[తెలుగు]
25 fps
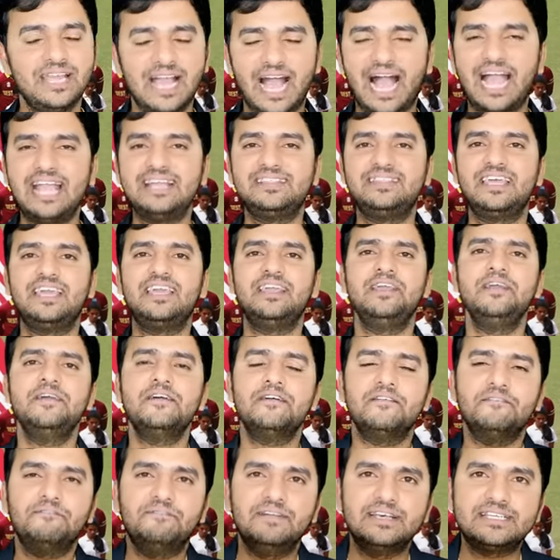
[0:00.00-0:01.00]
అయితే
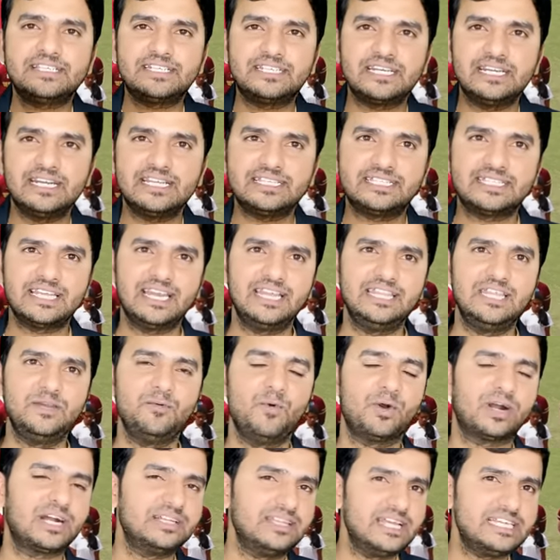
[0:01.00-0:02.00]
వెస్టిండీస్ అనేది
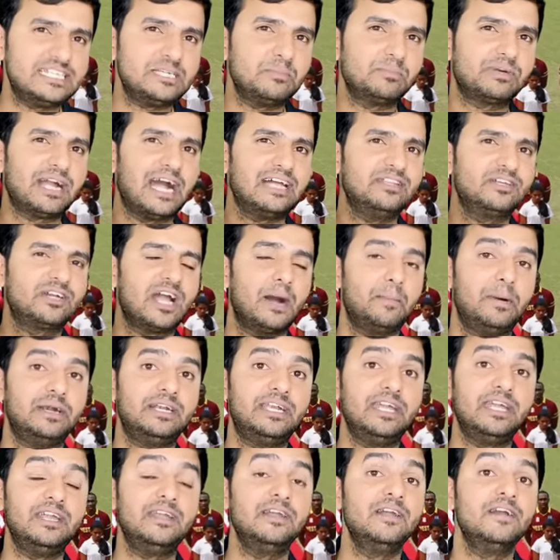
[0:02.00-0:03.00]
ఒక దేశం కాదు కాబట్టి